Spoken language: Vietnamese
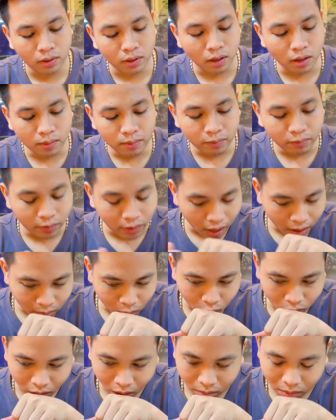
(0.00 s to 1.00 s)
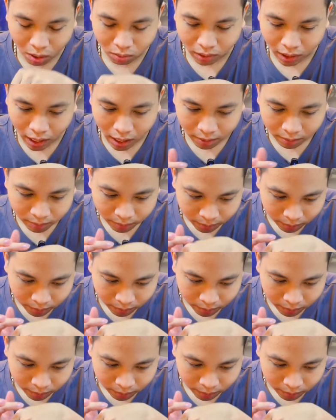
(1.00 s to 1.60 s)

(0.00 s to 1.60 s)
thơm thơm mùi thảo mộc nha